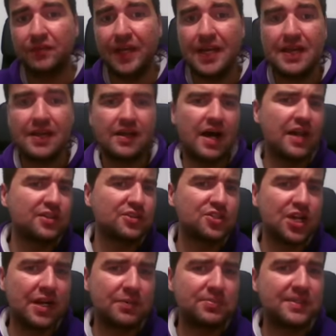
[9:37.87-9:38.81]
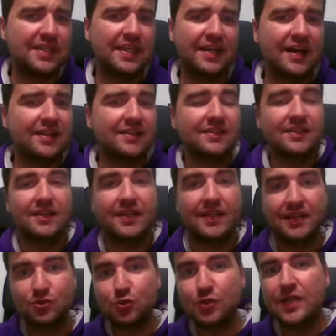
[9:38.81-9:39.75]
ve at çarpı d6
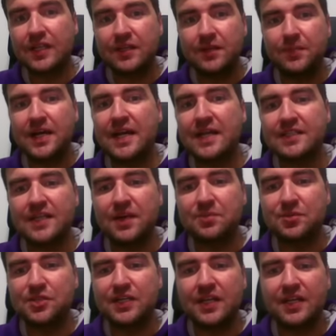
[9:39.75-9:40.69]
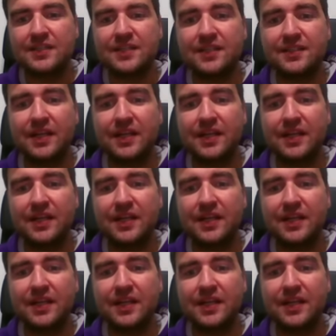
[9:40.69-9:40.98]
sürekli beyazlar bir şey alsa